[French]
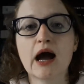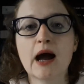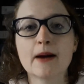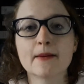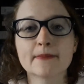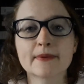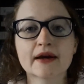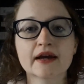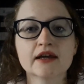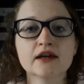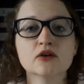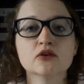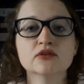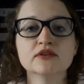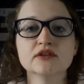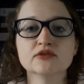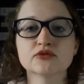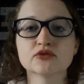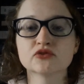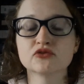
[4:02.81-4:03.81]
Après,
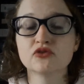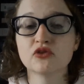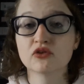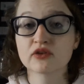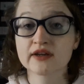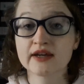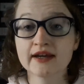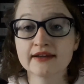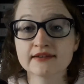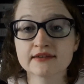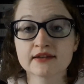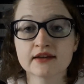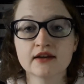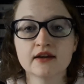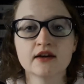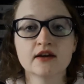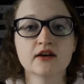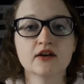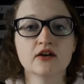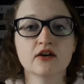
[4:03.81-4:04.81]
au niveau de l'enquête,
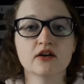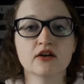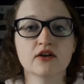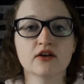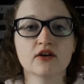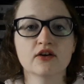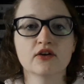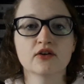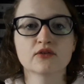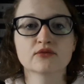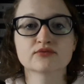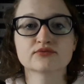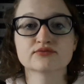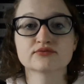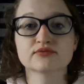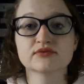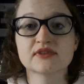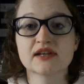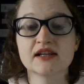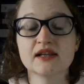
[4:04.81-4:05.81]

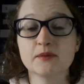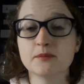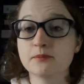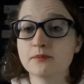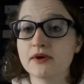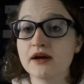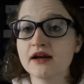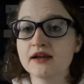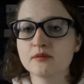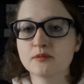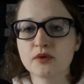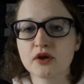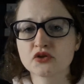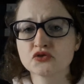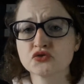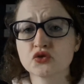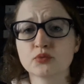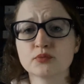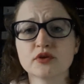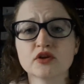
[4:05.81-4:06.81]
vous n'allez pas être
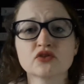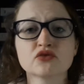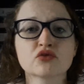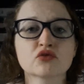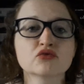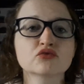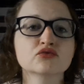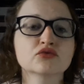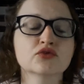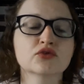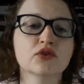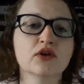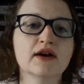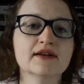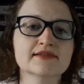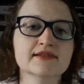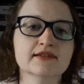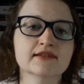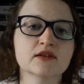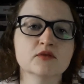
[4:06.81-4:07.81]
perturbé, surtout
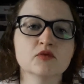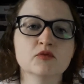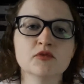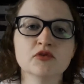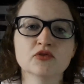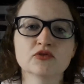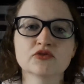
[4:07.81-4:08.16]
qu'à certains moments,